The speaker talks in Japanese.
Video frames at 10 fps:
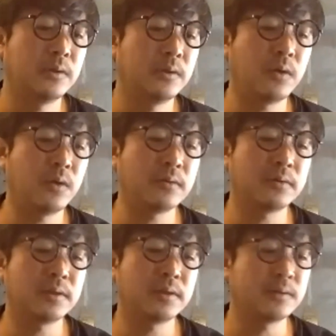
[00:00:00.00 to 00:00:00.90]
余白っ
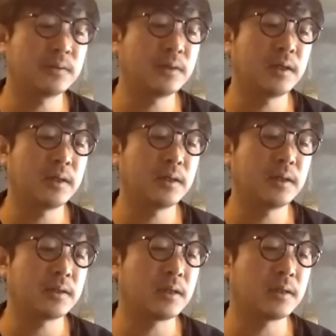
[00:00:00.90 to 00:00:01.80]
ていうか
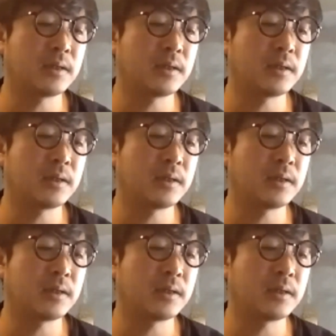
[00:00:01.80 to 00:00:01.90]
参、